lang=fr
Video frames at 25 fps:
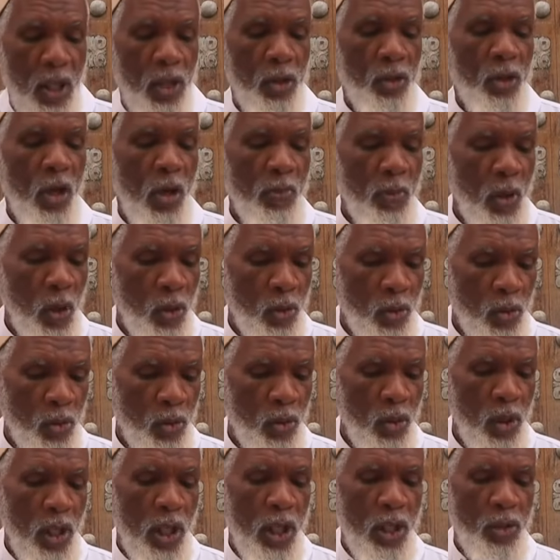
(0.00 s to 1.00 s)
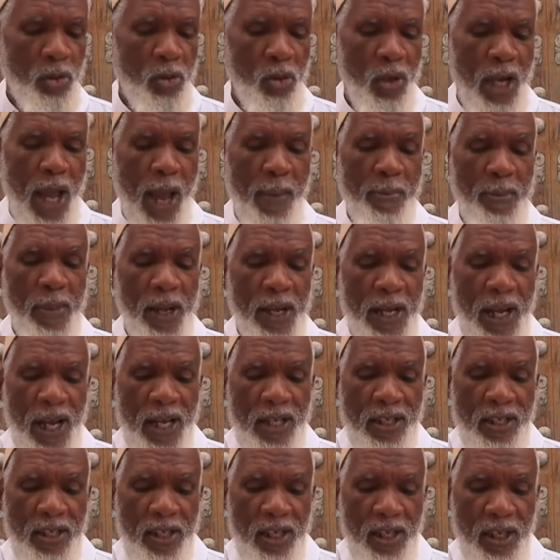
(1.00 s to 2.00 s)
Tombouctou est sous la
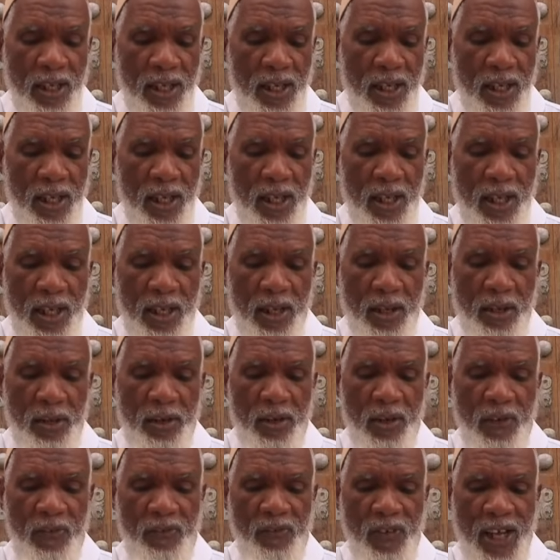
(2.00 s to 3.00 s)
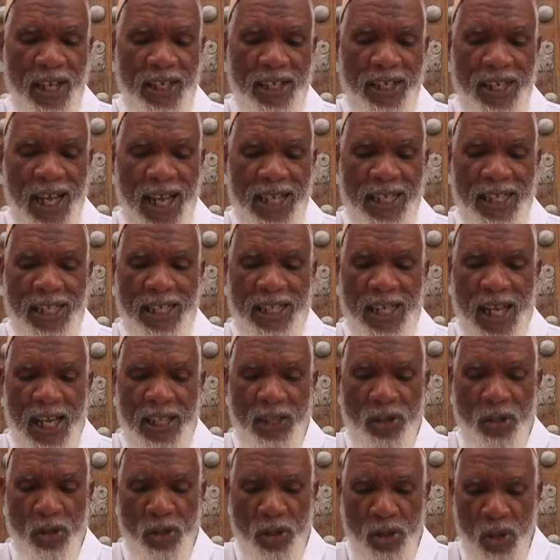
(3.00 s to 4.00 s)
menace de
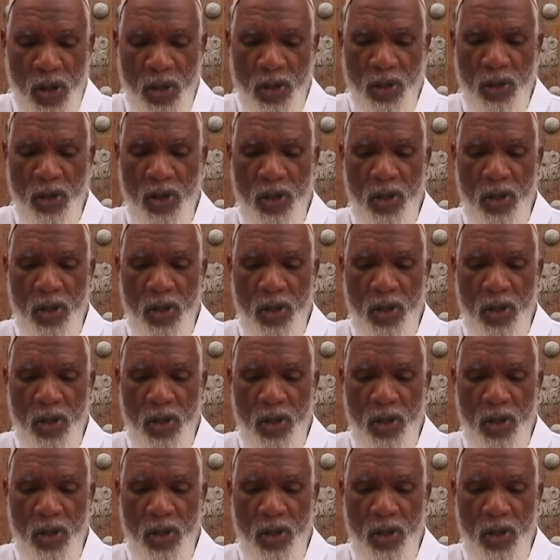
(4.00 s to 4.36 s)
vandalisation